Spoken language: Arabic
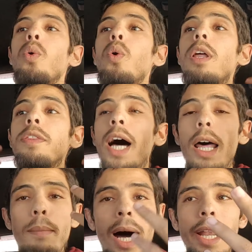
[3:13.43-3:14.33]

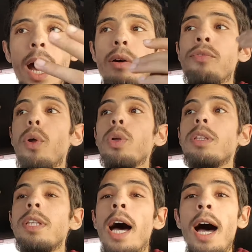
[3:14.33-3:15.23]
وعندها المالا في
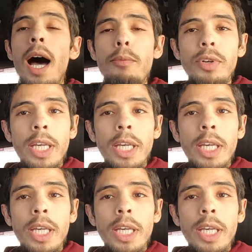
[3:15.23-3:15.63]
القدام في